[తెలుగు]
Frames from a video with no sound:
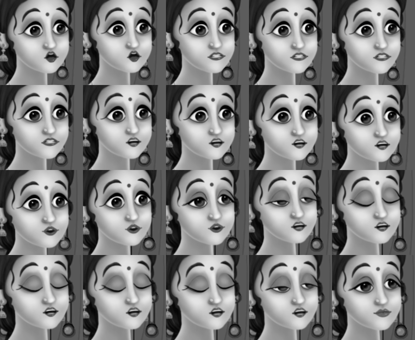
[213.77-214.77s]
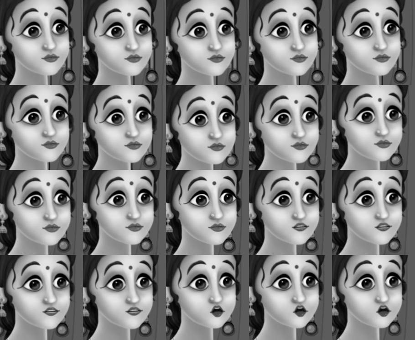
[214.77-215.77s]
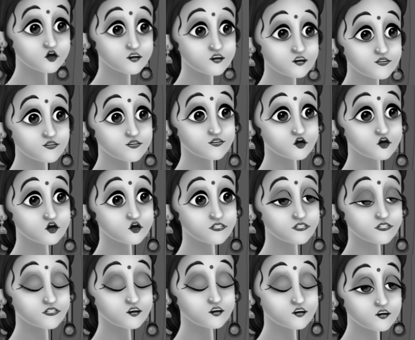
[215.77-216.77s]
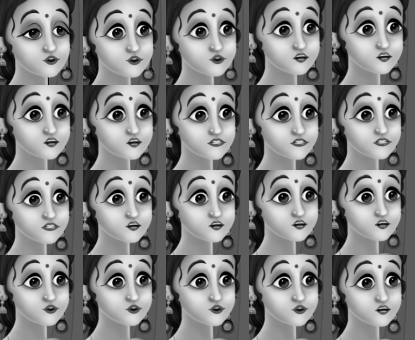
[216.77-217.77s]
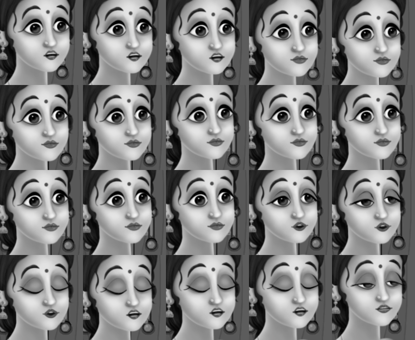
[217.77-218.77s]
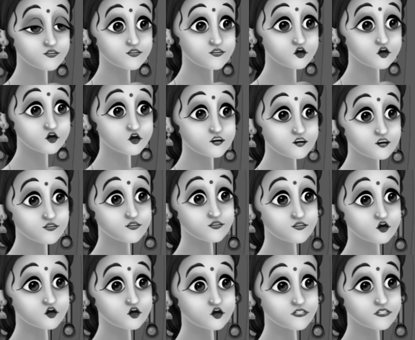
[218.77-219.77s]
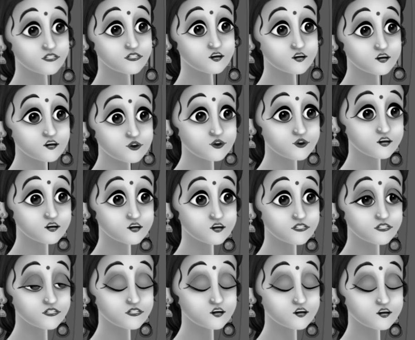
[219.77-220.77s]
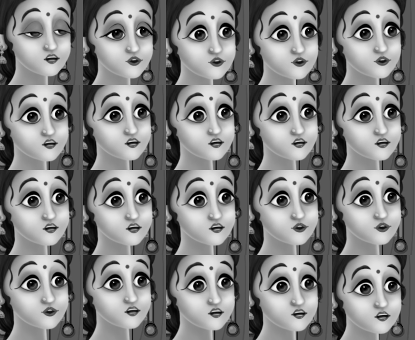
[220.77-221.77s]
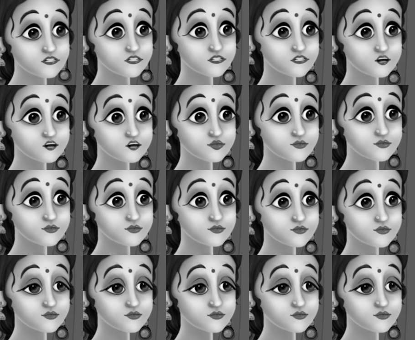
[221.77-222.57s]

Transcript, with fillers: కూలివాణ్ణి పెట్టుకుంటాము పని వాళ్ళని పెట్టి చికెన్ షాప్ నడుపుతాము చూస్తూ ఉండండి నెల రోజుల్లో డబుల్ సంపాదన చూపిస్తాము